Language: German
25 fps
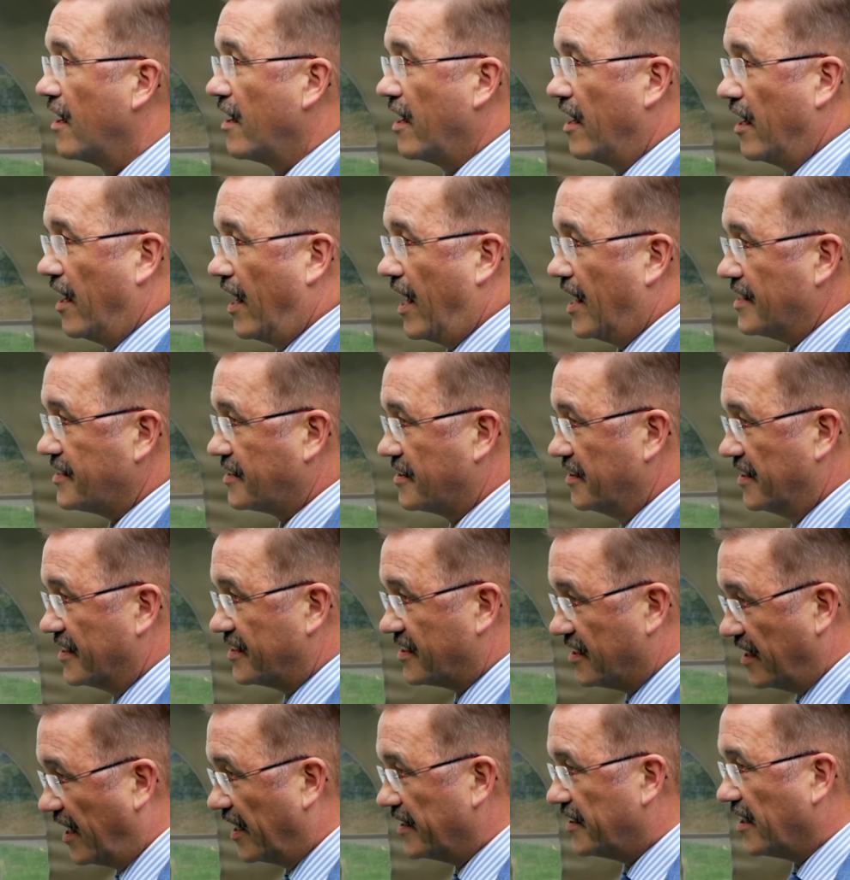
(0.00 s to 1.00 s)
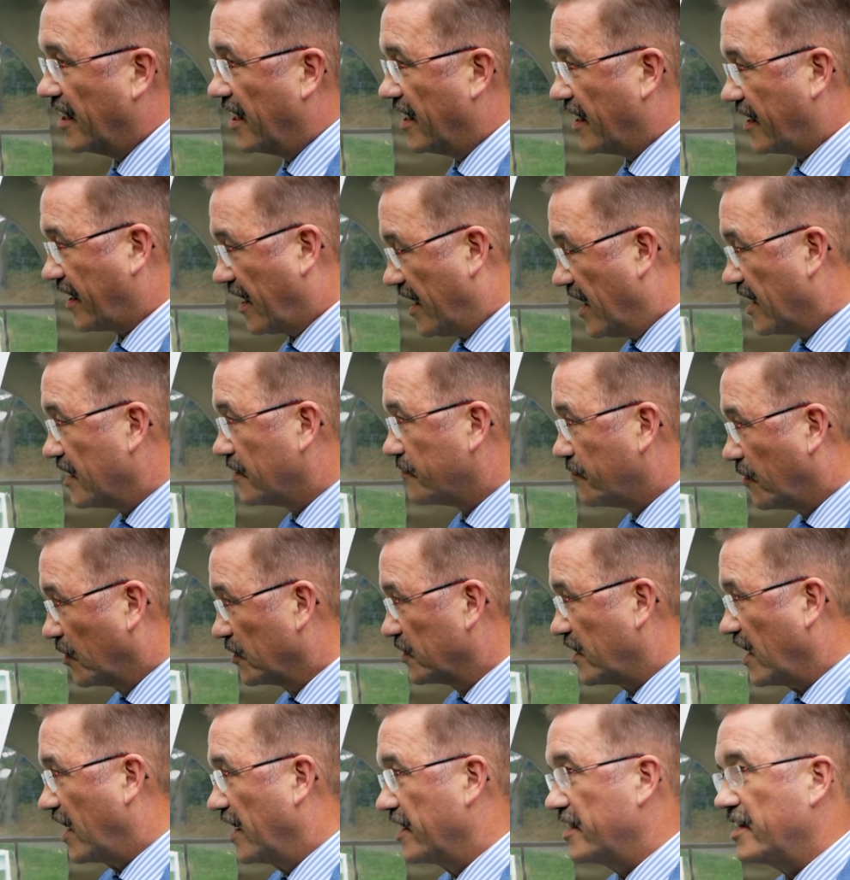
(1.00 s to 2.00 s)
Herr Hasse ist leider erkrankt,
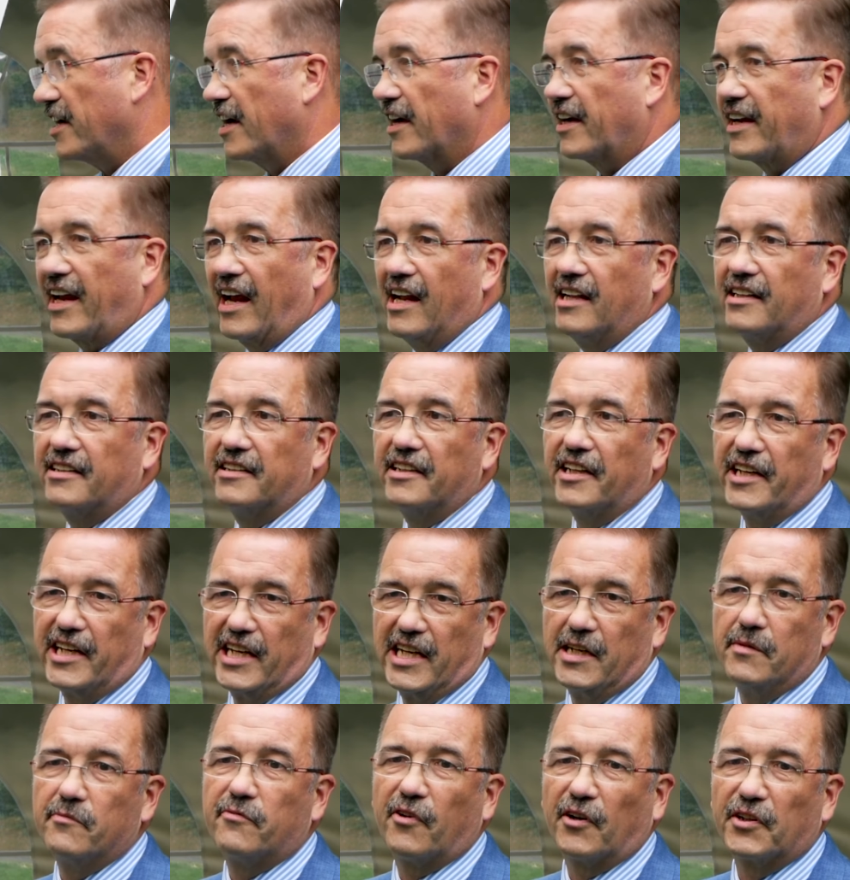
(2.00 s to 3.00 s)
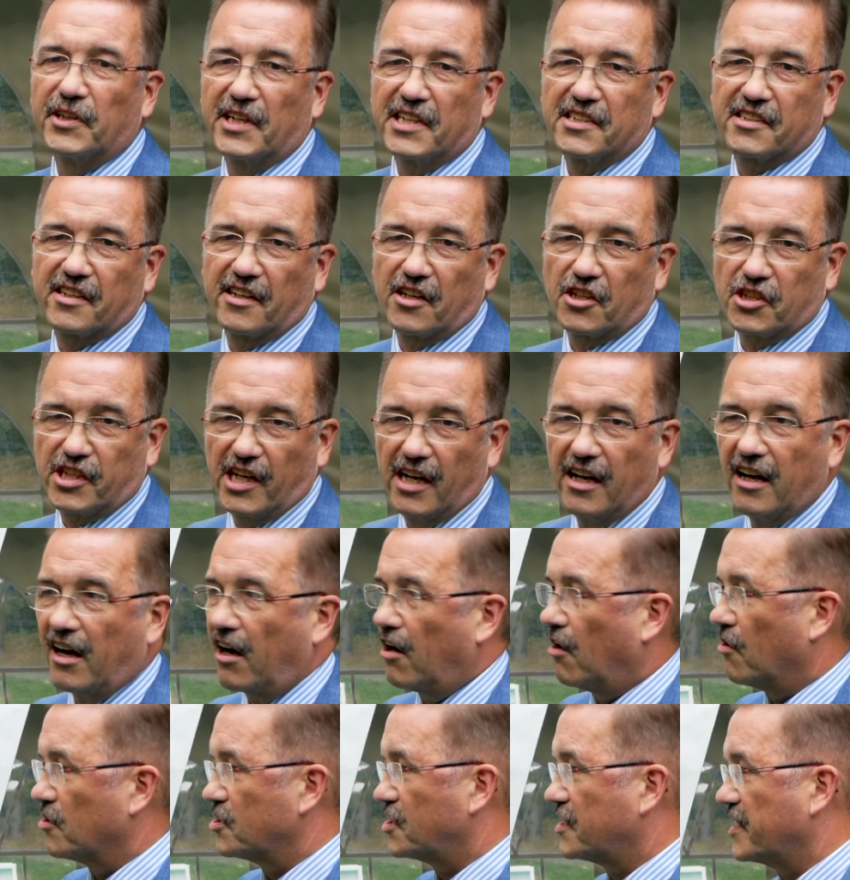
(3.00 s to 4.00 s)
von daher gelten ihm von dieser Stelle
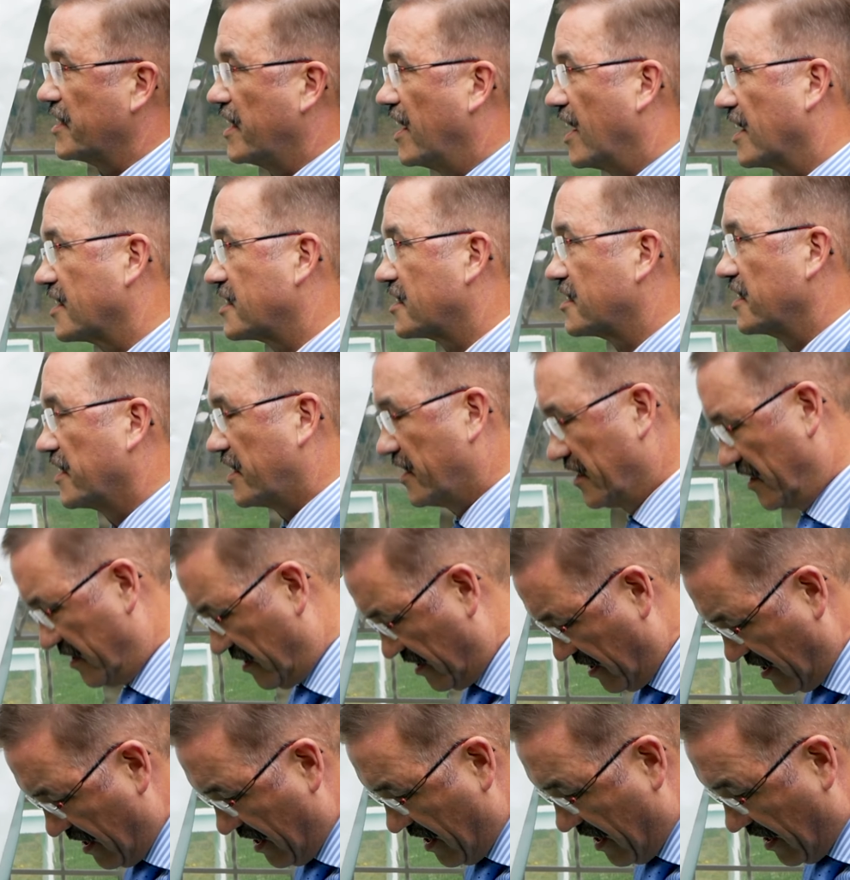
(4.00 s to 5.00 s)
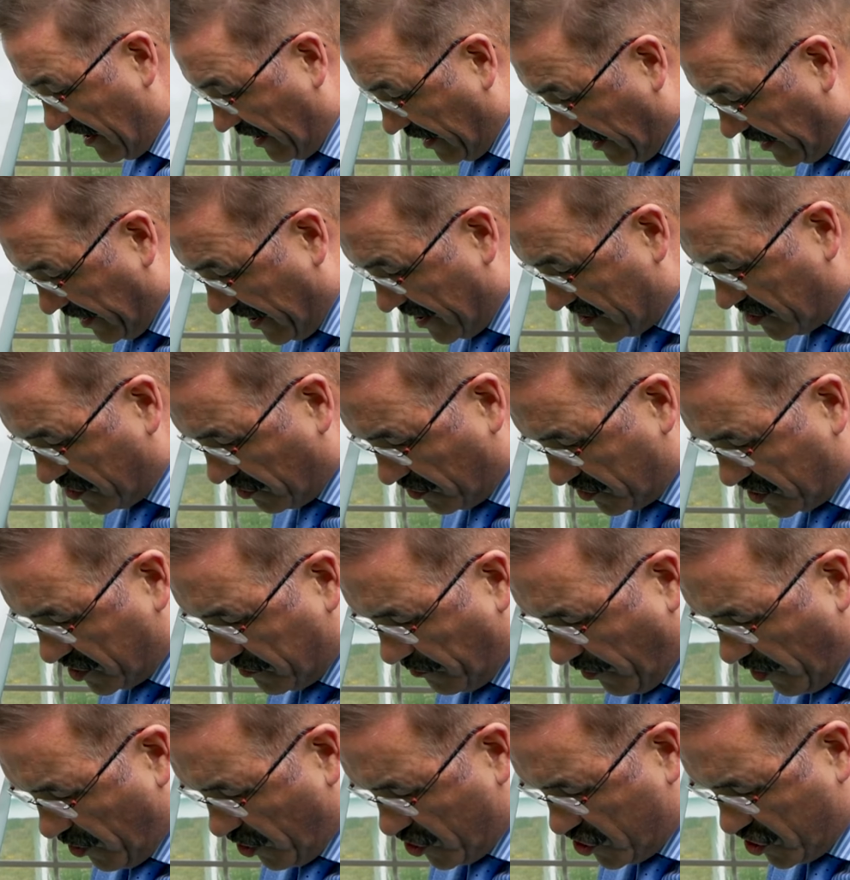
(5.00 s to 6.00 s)
aus die herzlichen
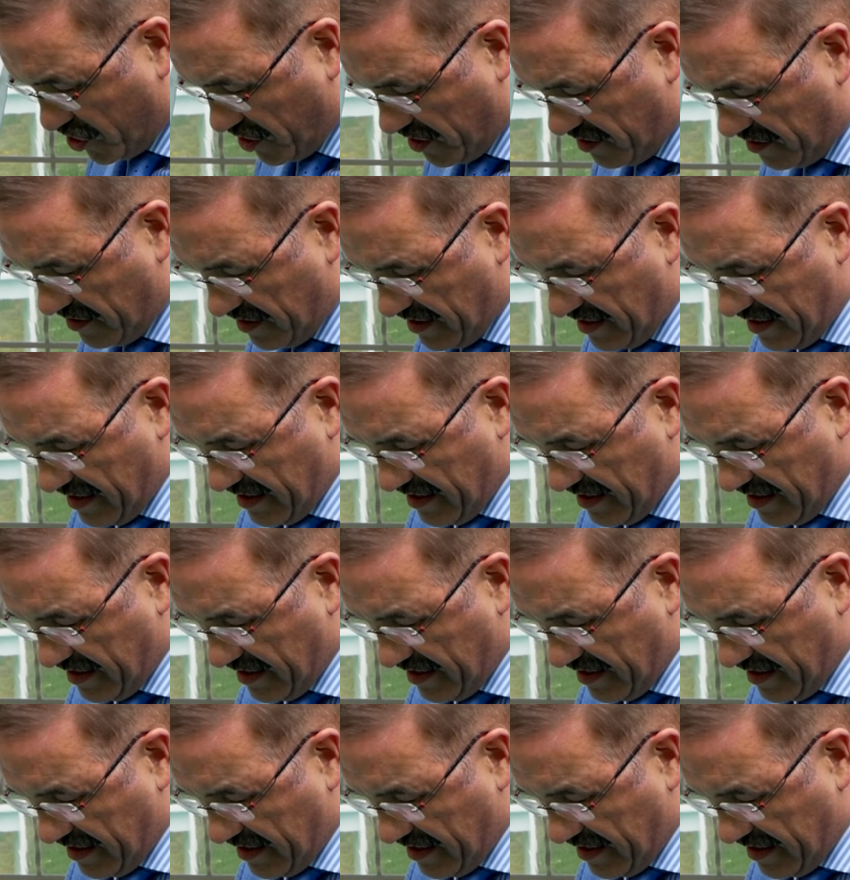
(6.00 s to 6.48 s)
Genesungswünsche.